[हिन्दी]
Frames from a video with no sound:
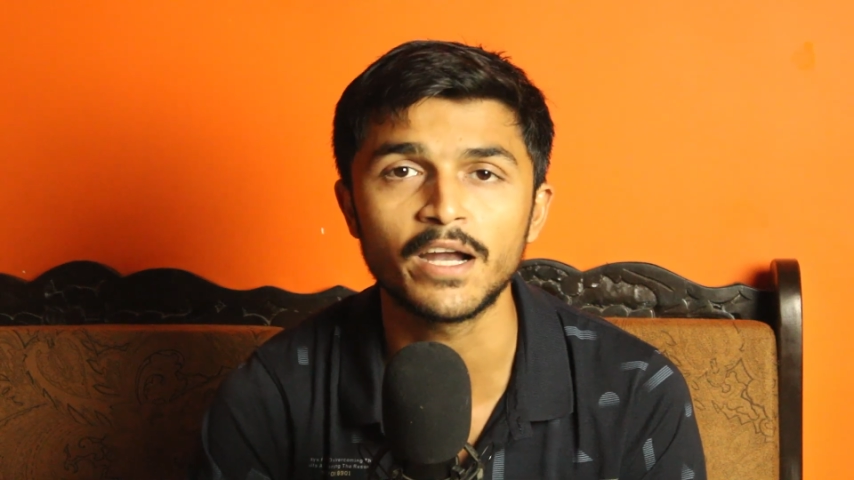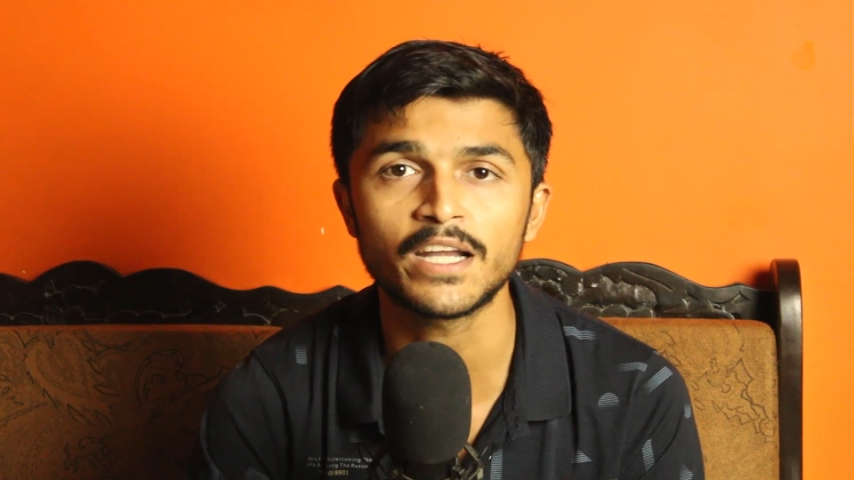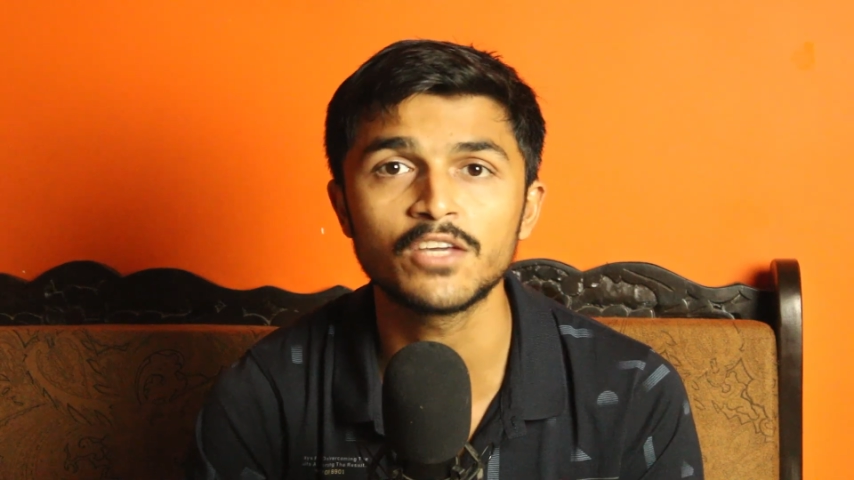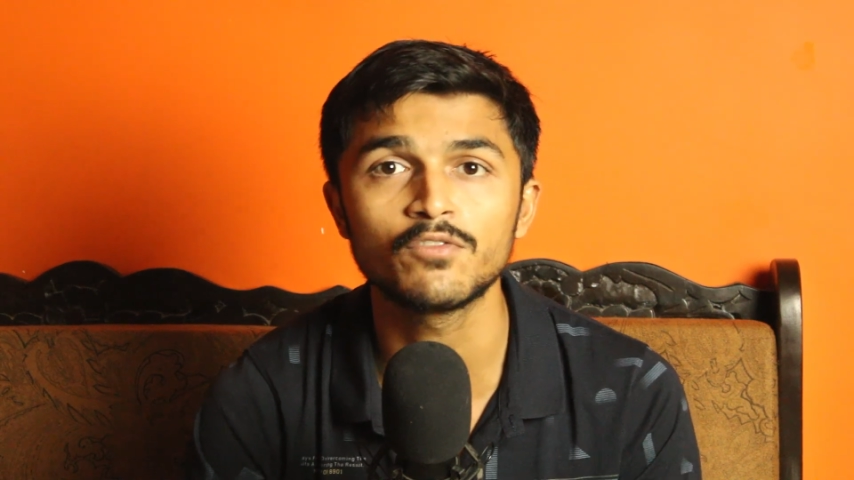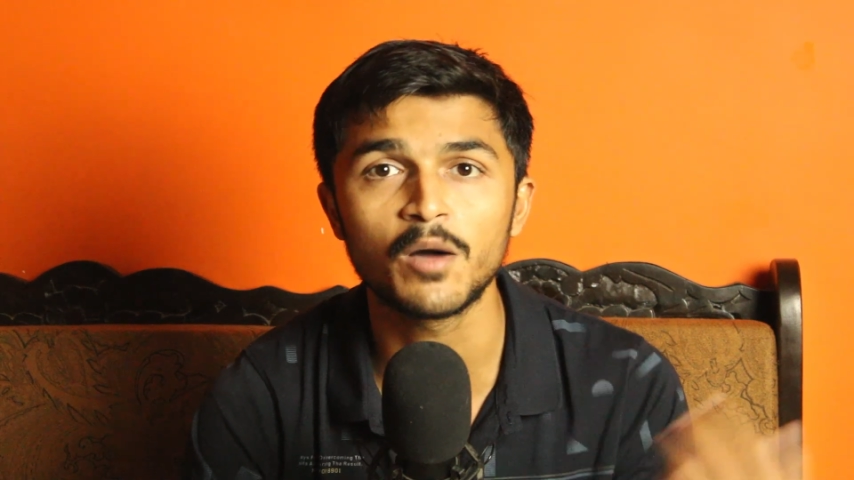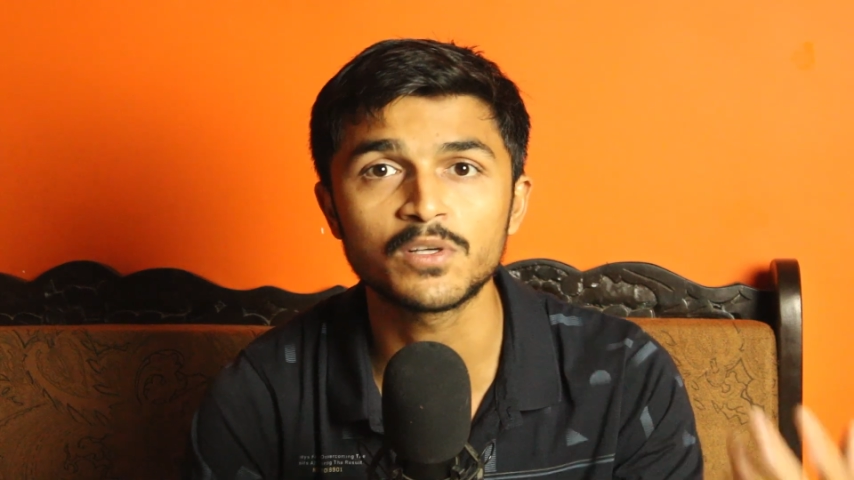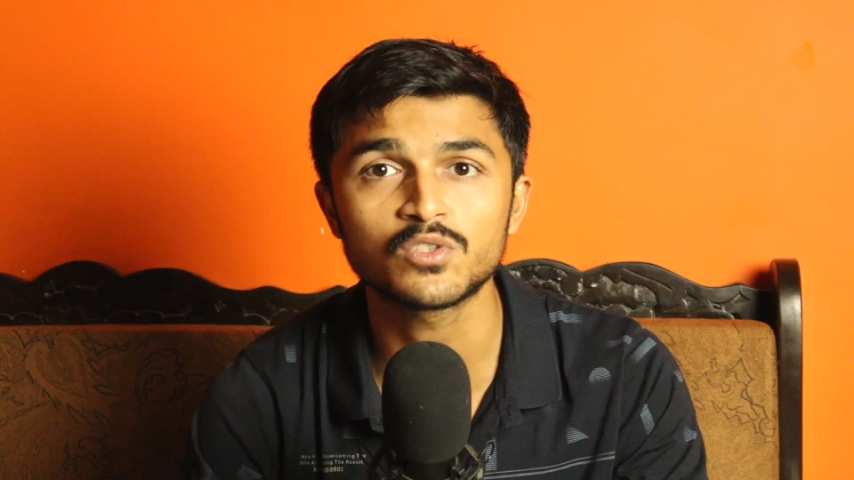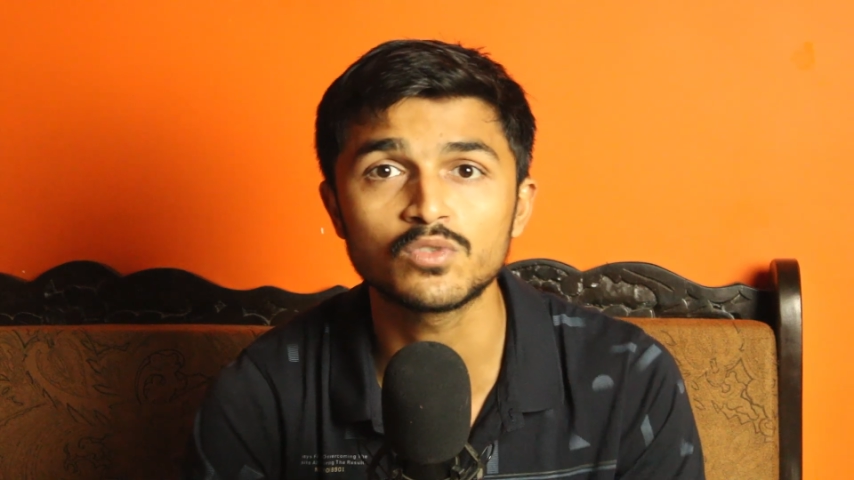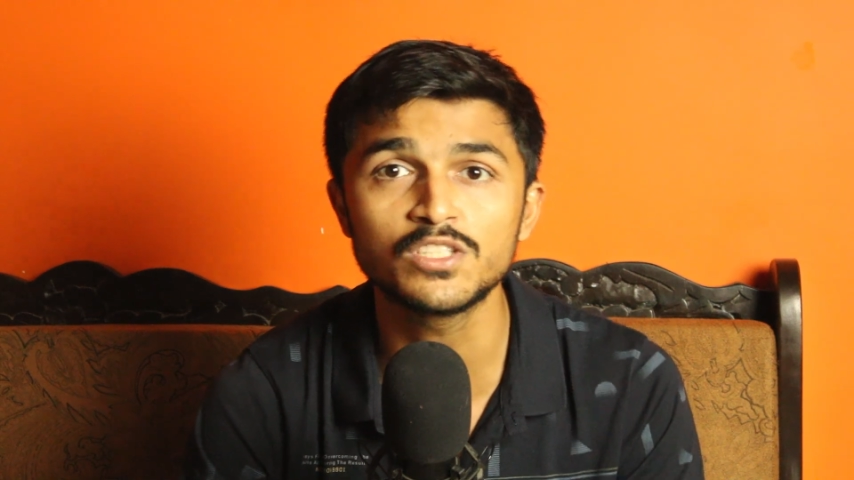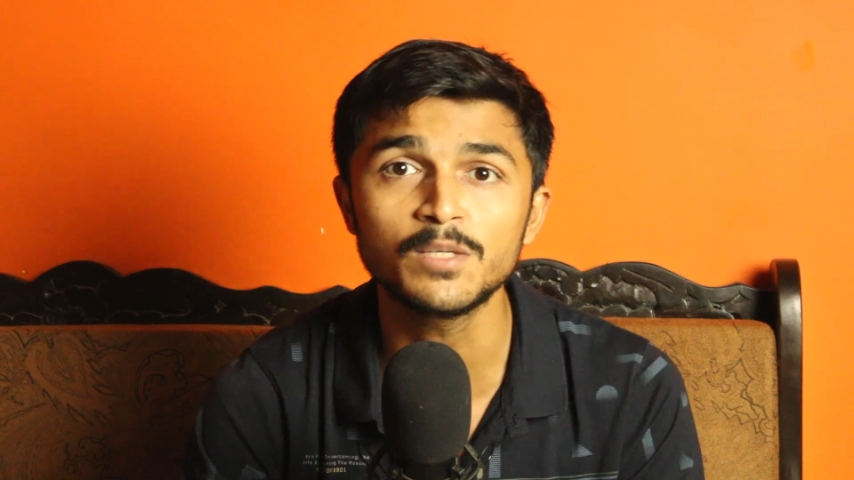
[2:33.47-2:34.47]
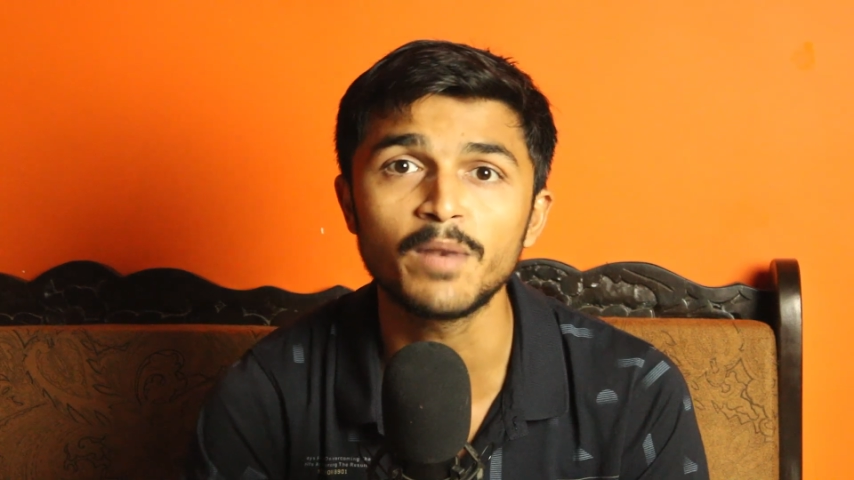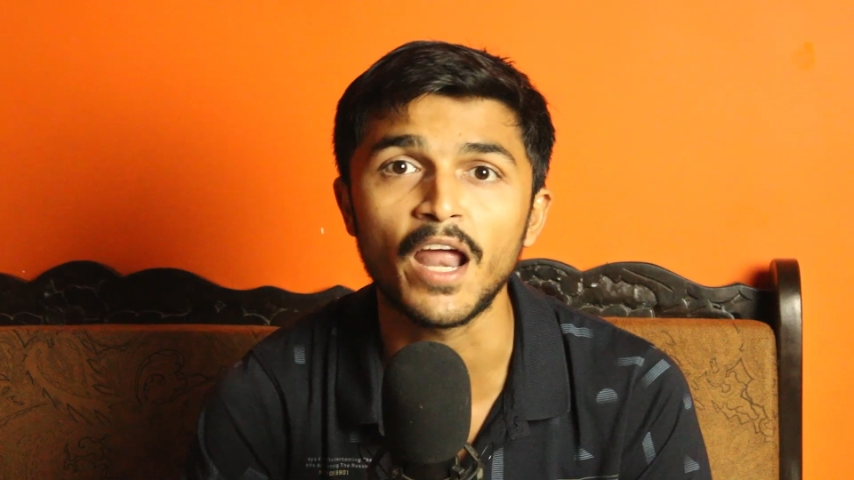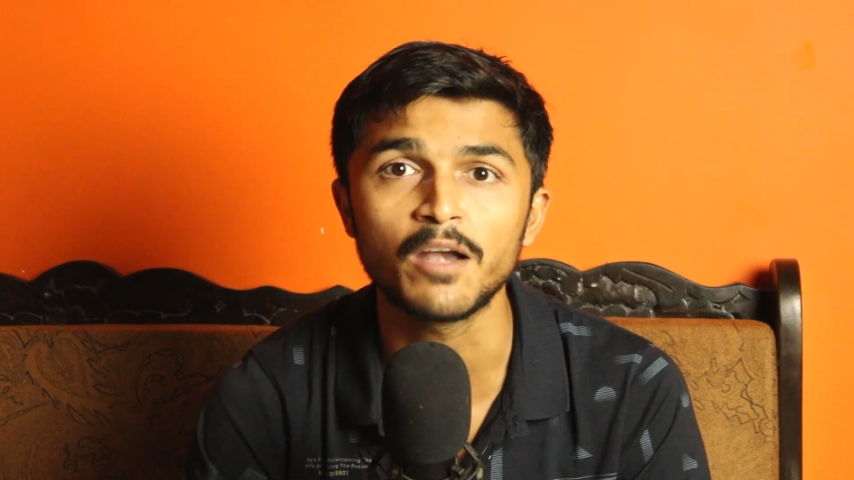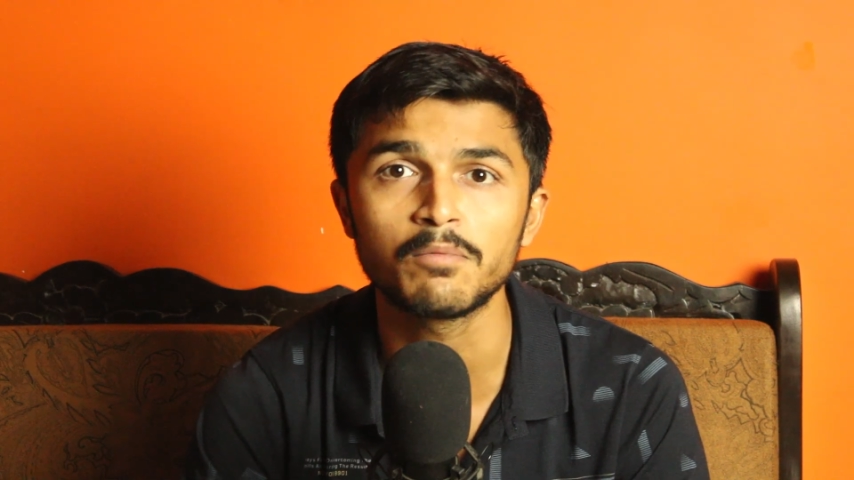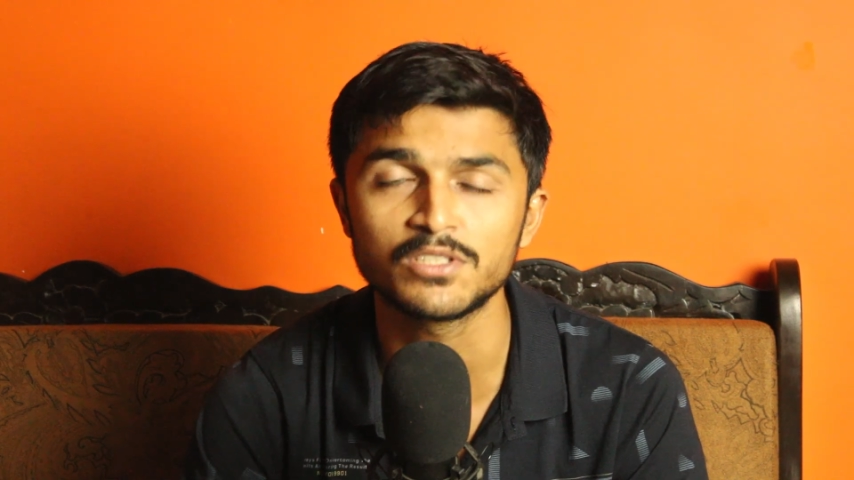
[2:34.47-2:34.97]
बैठ के वापस उसी
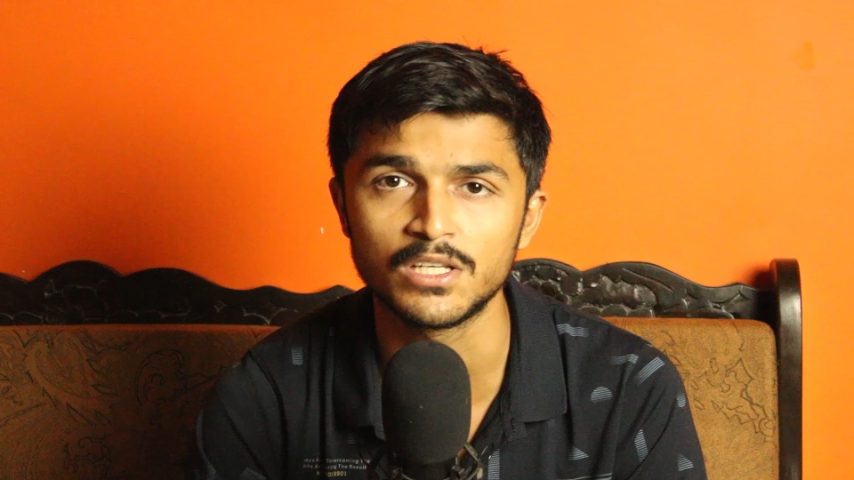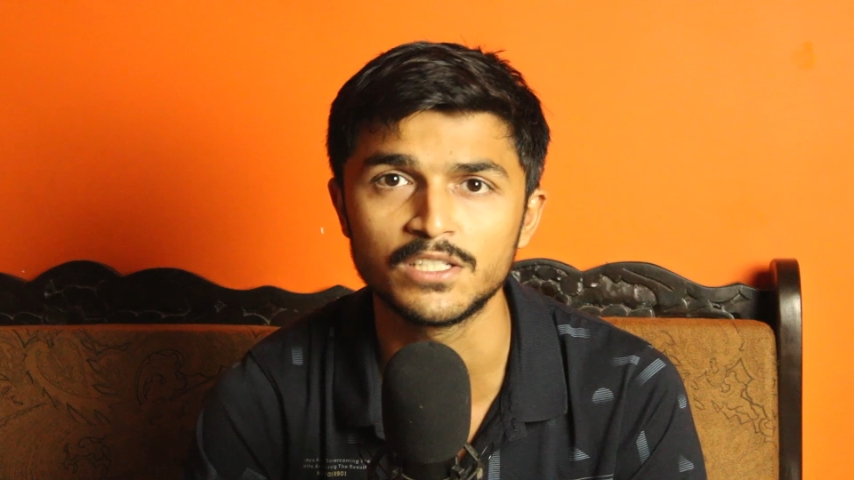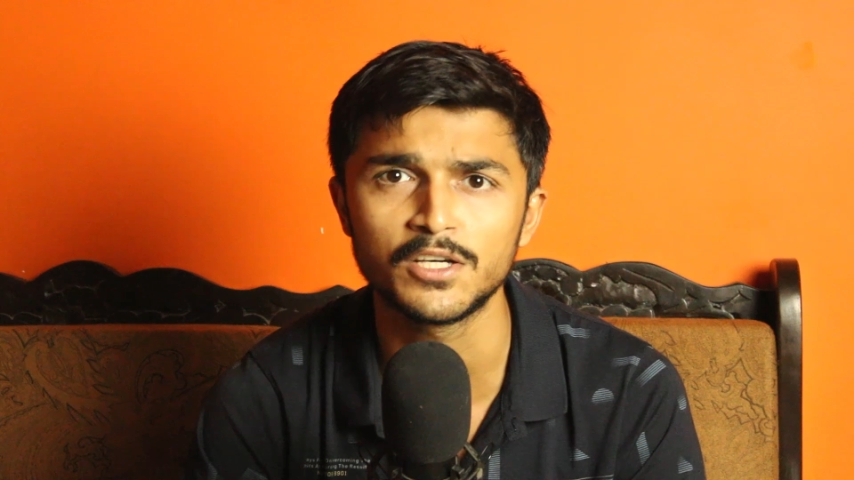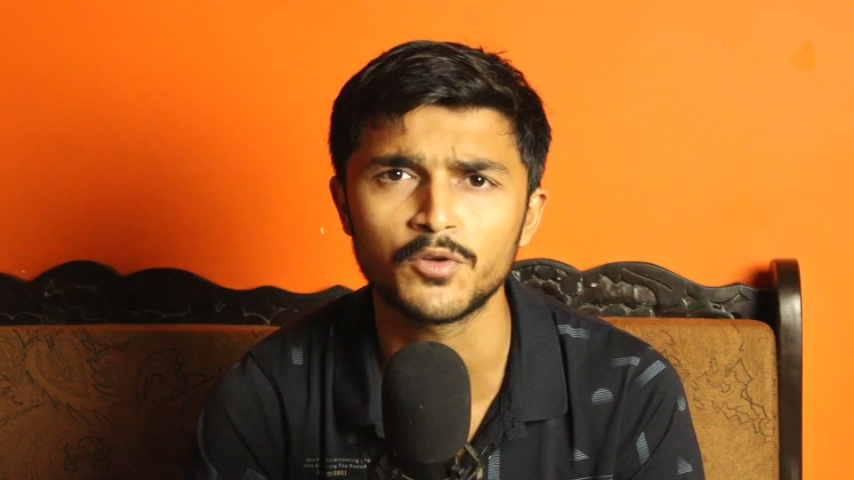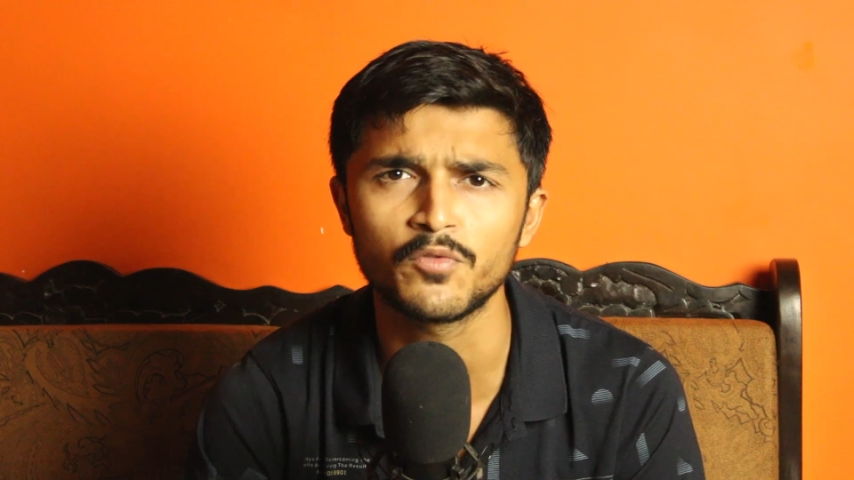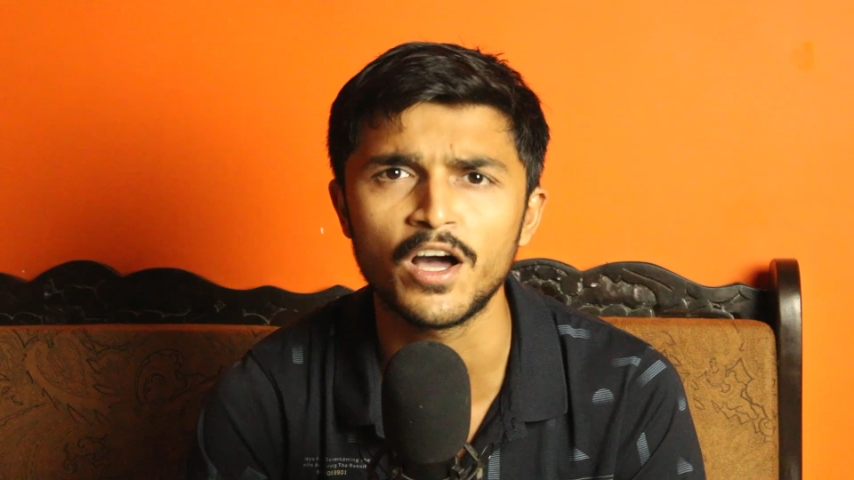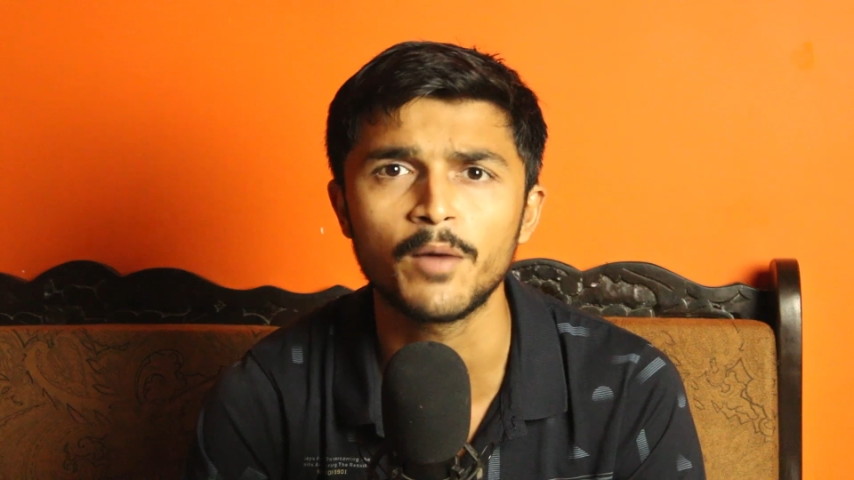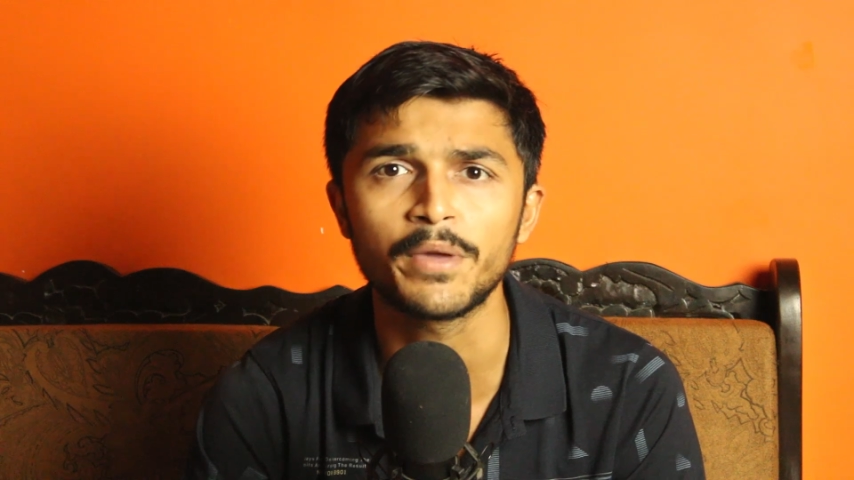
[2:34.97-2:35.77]
प्लानट पर चले जाएँ और वहाँ